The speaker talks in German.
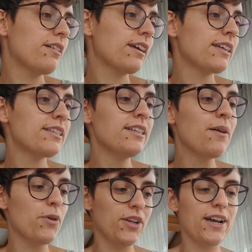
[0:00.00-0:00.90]

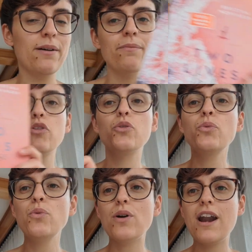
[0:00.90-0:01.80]
Christina Monninger
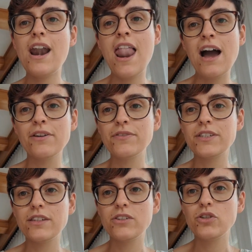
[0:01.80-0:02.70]
Two
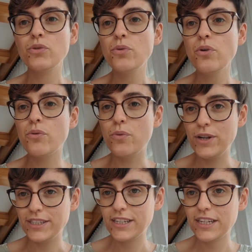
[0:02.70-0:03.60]
Lives, Too
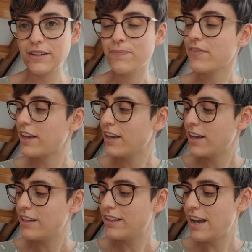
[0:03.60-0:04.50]
Risk.
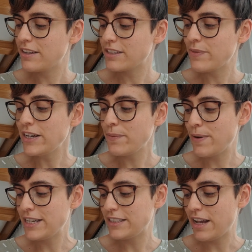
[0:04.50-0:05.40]
Der zweite
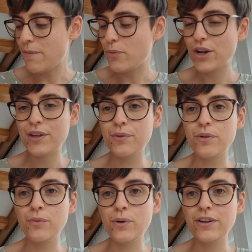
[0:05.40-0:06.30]
Band der Breaking
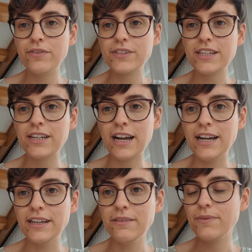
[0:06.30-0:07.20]
Waves
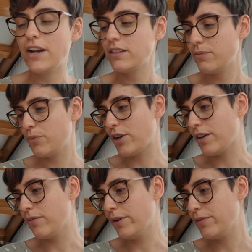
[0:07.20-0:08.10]
Reihe, heißt die
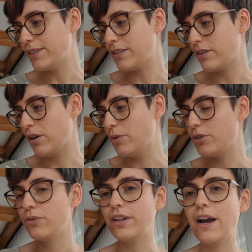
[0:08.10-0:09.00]
Breaking Waves, ich glaube schon,